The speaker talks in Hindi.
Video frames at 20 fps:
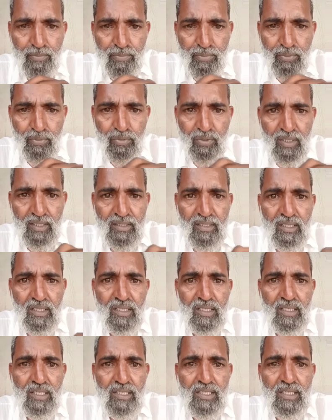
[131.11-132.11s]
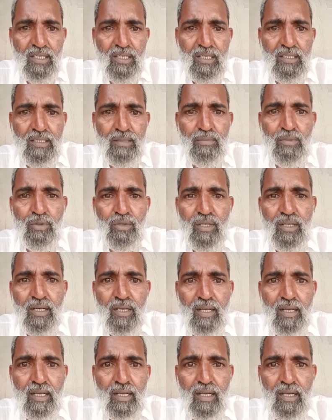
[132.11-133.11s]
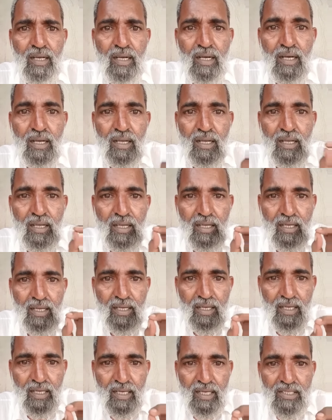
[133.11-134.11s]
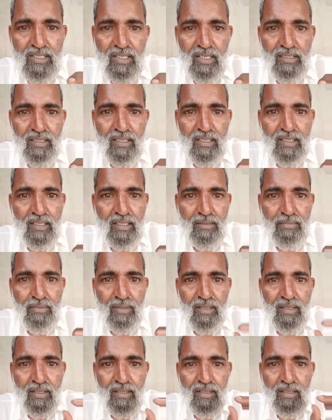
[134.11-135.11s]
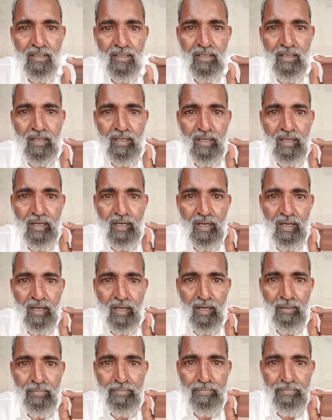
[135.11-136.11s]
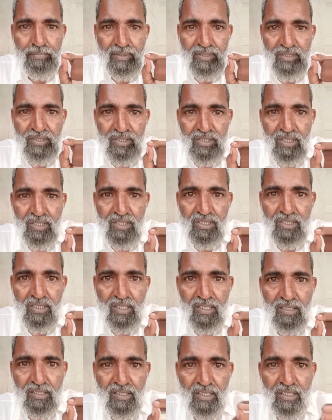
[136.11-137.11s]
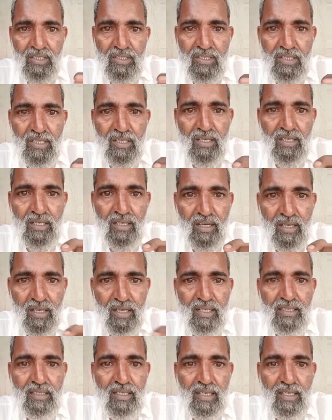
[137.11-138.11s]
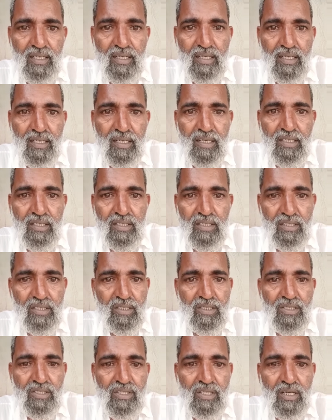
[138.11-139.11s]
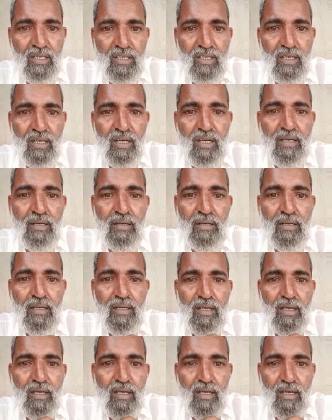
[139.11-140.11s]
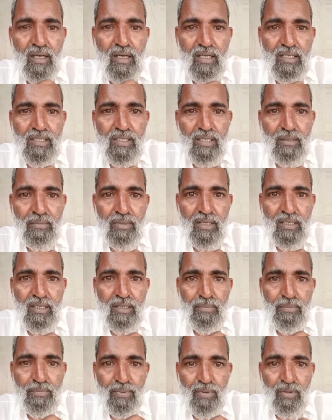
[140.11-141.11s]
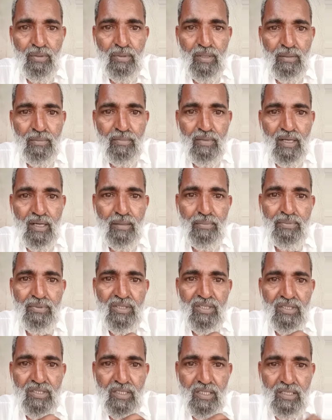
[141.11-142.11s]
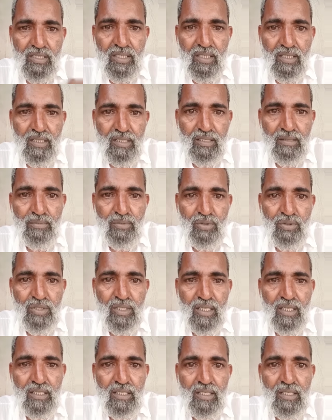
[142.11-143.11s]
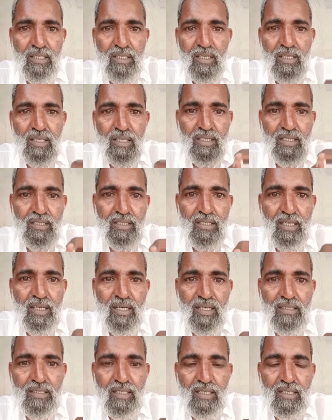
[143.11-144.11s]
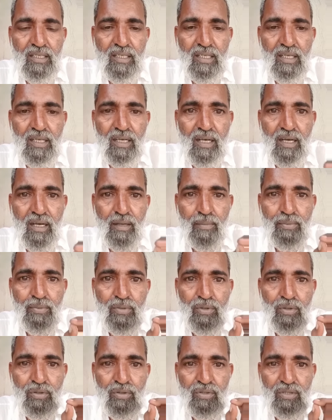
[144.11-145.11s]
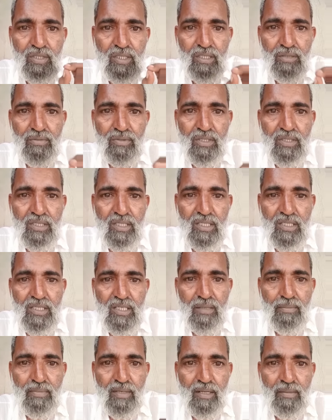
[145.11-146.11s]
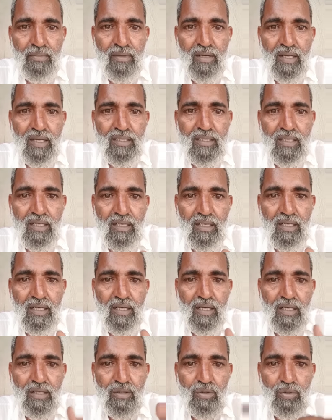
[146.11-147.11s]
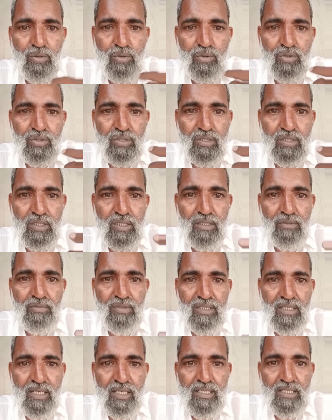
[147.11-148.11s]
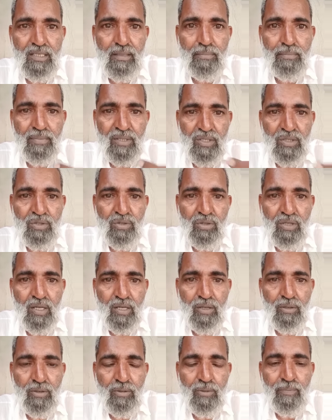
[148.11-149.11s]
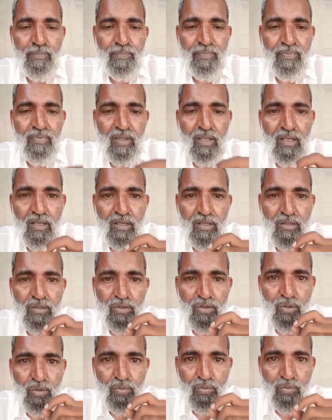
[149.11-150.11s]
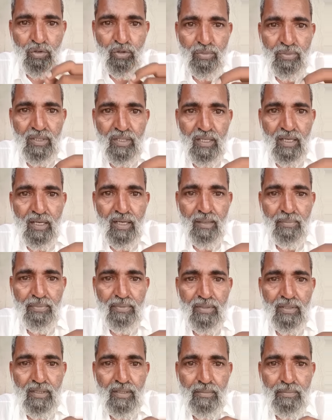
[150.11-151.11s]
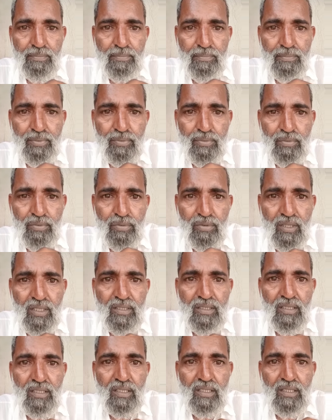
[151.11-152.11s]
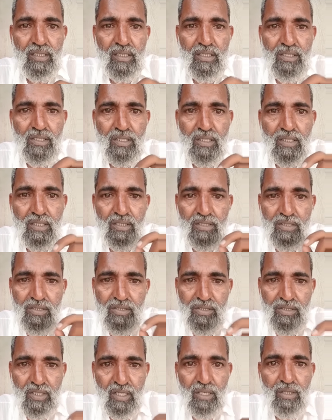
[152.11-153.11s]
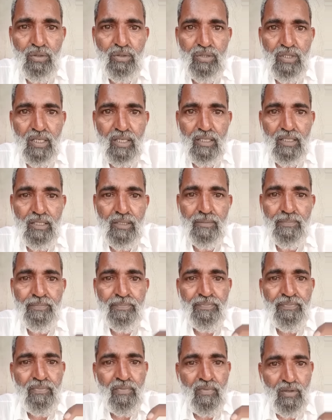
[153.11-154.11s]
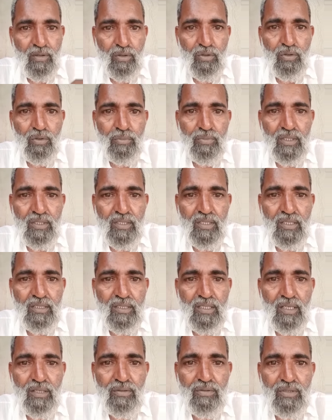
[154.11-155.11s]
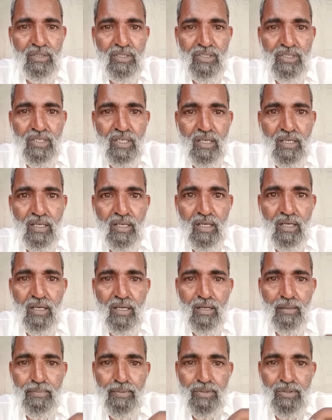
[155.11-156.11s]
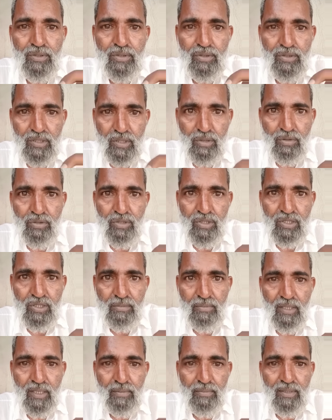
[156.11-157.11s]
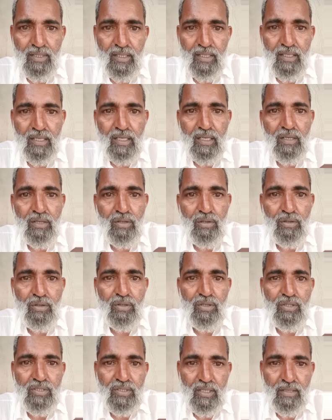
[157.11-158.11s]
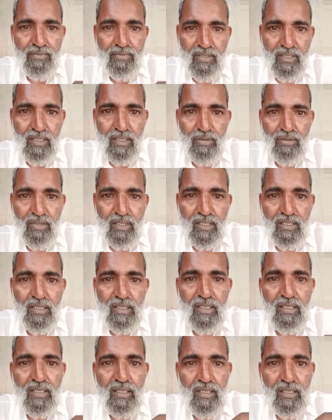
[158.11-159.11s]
पूरे तरीके से ख़त्म होने लगेगा ऐसा तकरीबन आप 25 से 30 दिन लगातार करें इन आस्थमा की प्रॉब्लम आपकी जड़ से ख़त्म हो जाएगी यहाँ तक के आपको टीवी जैसा मामला अगर उसकी वजह से बन चुका हो तो वो भी आपकी पूरे तरीके से सही हो जाएगी उम्मीद करता हूँ इन आप इसको ज़रूर इस्तेमाल में लेंगे और इसका फ़ायदा उठाएंगे